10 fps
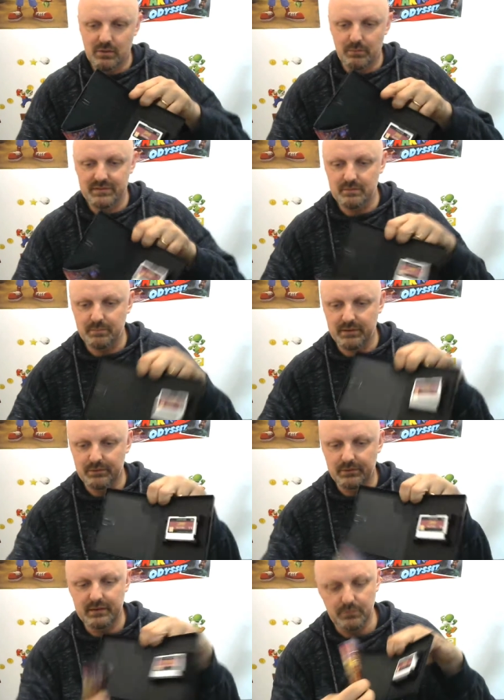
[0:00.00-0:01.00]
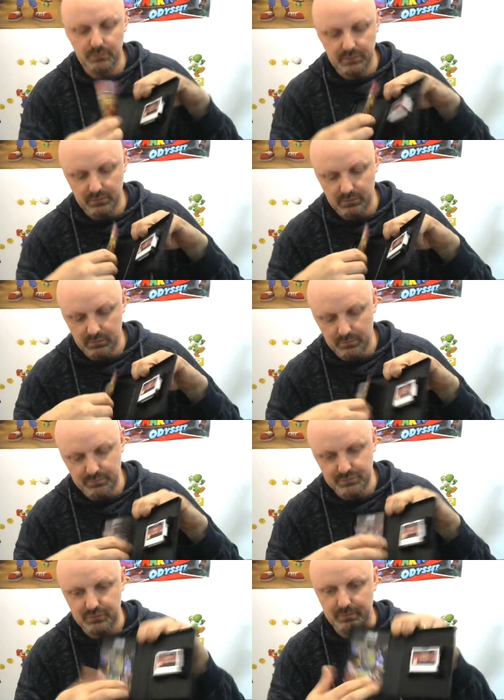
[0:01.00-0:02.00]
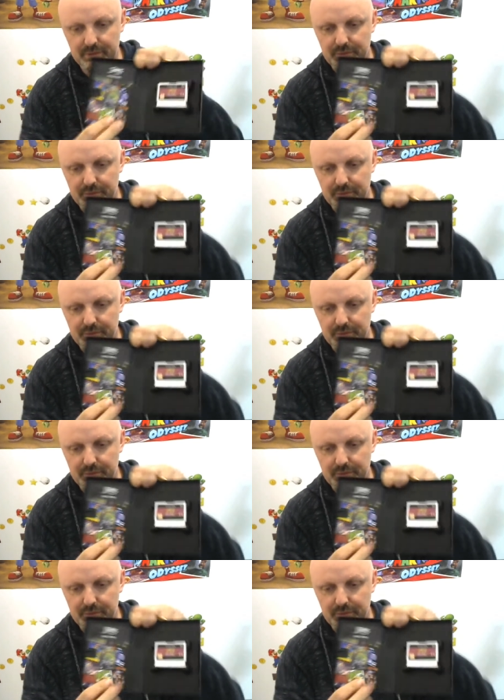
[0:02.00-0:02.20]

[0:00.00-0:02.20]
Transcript: comment ça se présente. Hein. donc, je remets